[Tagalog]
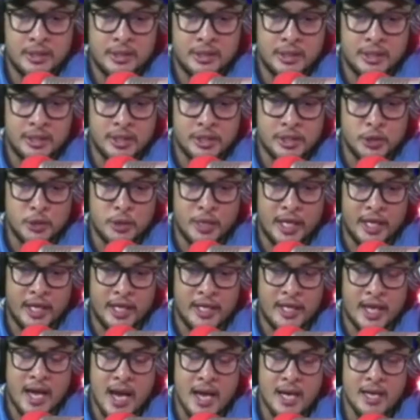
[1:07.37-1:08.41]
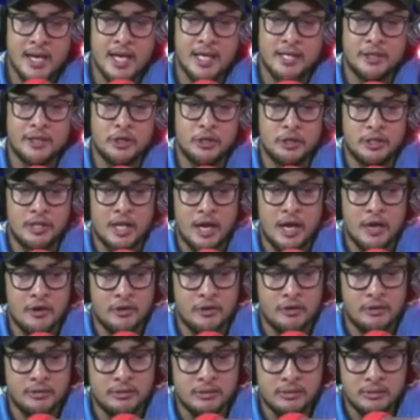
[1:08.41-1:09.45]
So nagkinahanglan gyud ta og
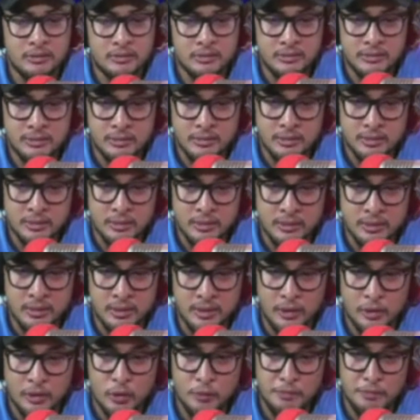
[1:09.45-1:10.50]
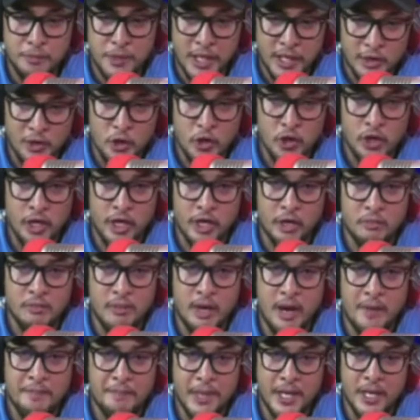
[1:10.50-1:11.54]
gobyerno karong mga
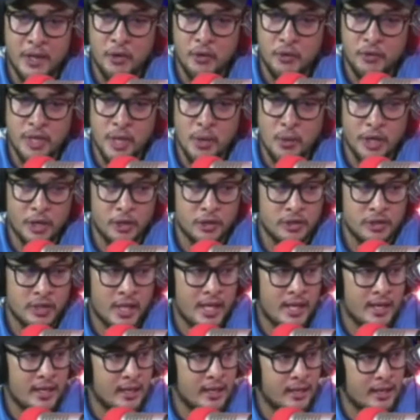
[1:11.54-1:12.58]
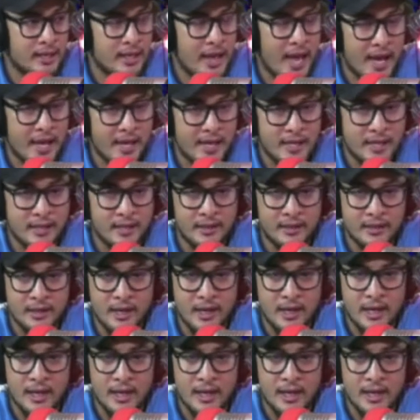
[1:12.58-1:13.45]
panahon na wag tay laing uh,